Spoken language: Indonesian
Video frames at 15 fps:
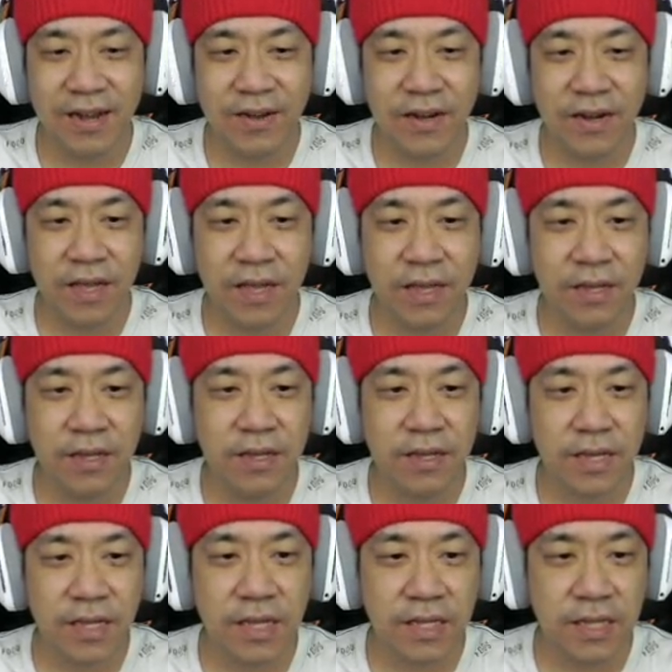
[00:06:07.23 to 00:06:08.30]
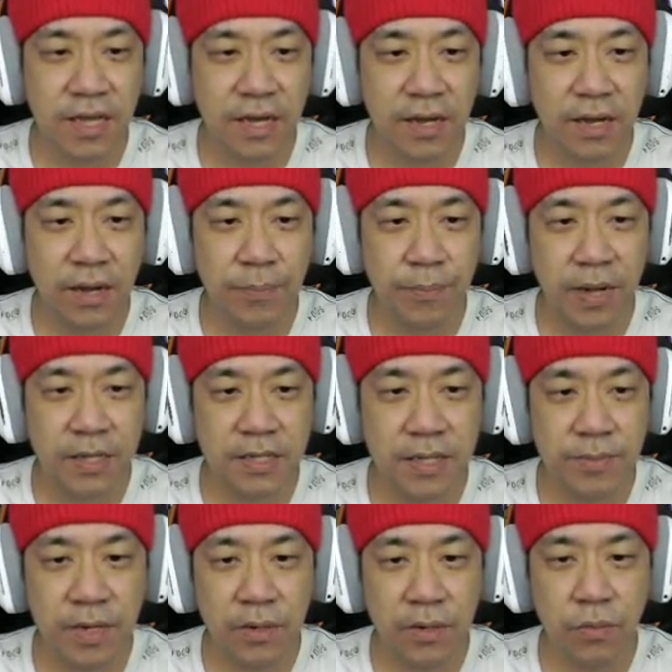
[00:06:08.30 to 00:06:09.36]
Oke, okay. ininya apakah sama?